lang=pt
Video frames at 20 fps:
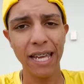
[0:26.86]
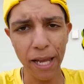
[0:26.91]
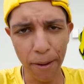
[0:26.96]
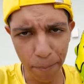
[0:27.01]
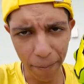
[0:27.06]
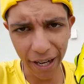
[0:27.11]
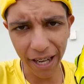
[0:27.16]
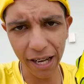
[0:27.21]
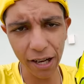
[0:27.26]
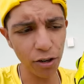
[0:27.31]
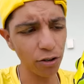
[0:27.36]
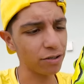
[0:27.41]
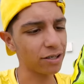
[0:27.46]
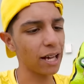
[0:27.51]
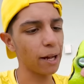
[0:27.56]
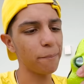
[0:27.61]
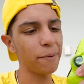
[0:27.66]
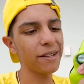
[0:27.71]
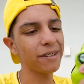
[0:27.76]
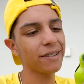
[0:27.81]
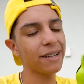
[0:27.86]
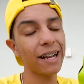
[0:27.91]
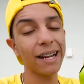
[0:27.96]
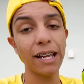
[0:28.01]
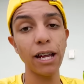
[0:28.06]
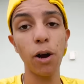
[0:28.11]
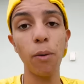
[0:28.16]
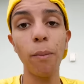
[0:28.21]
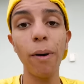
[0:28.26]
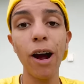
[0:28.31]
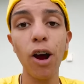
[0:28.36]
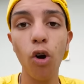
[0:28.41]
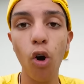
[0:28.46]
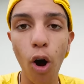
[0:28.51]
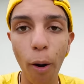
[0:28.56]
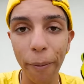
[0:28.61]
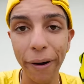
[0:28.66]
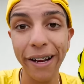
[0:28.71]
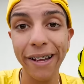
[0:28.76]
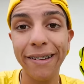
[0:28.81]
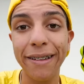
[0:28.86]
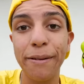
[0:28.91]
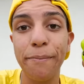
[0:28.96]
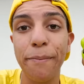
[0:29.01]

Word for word: E pra quem não sabe, isso daqui é uma cobra que se